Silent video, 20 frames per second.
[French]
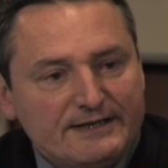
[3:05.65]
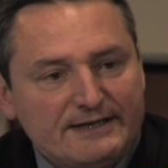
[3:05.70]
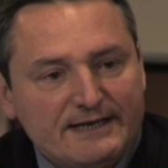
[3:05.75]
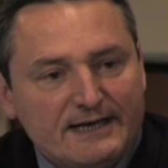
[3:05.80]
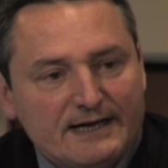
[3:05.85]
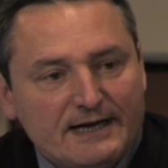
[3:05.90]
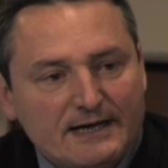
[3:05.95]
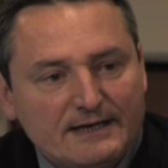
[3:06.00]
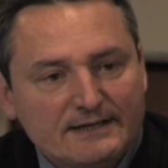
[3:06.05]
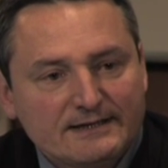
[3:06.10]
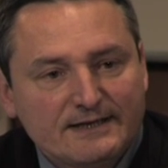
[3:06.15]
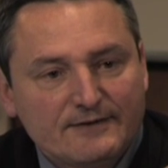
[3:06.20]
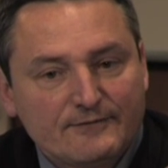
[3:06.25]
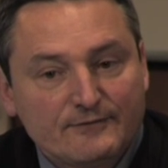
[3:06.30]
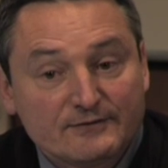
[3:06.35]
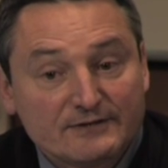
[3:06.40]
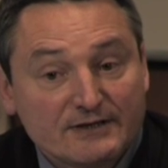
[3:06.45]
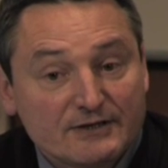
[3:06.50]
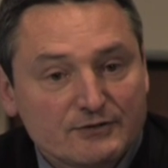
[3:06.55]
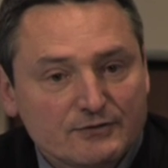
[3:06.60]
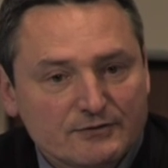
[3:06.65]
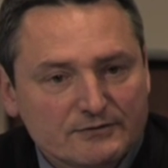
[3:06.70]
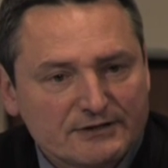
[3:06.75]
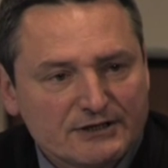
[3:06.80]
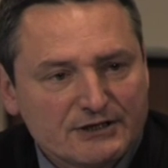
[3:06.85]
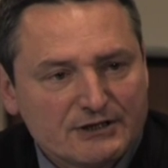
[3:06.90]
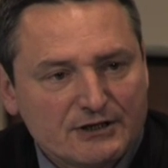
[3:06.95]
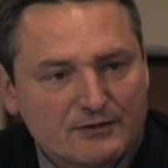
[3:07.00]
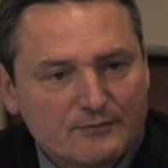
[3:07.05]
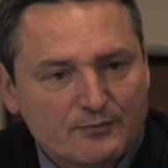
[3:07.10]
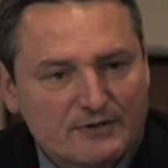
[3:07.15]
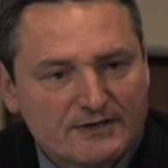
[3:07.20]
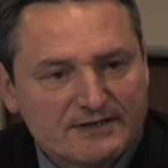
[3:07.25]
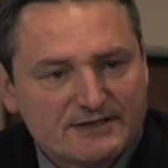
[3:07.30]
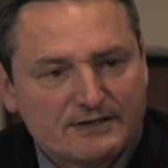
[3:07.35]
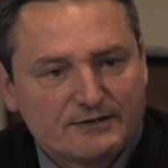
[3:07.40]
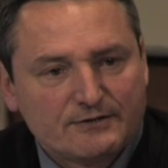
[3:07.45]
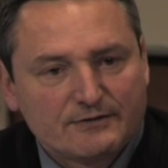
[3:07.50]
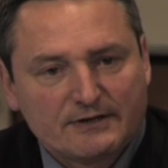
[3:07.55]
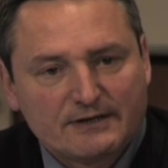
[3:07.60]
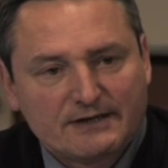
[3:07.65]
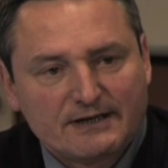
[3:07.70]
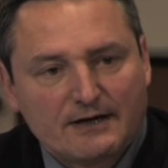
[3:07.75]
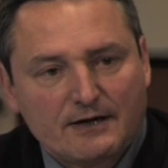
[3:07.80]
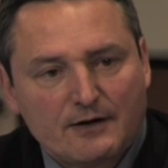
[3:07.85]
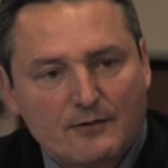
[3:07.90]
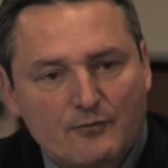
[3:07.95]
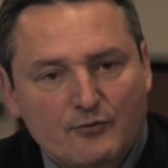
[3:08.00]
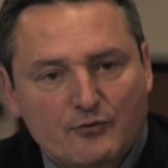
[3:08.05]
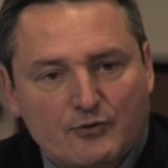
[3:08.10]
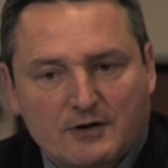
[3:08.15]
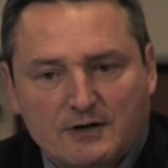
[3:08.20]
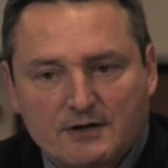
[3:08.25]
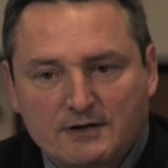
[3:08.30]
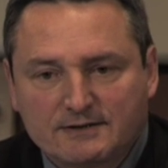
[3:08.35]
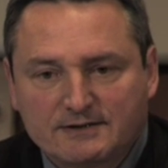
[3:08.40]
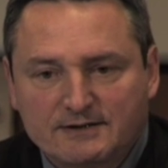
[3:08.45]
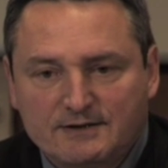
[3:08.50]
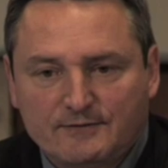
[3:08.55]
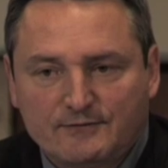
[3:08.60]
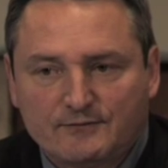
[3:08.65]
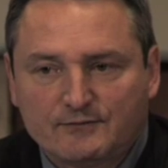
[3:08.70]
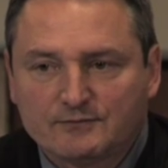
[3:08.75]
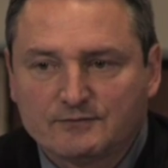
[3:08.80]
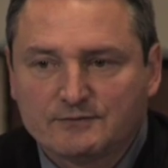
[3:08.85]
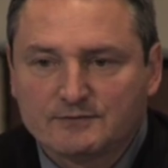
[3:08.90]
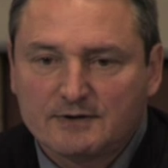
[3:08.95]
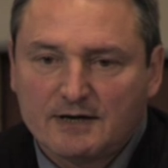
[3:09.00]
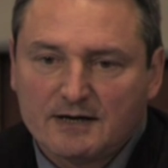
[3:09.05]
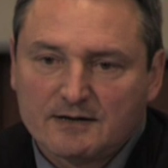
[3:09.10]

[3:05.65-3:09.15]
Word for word: il y a des fondations autrichiennes pour la sécurité de l'emploi qui font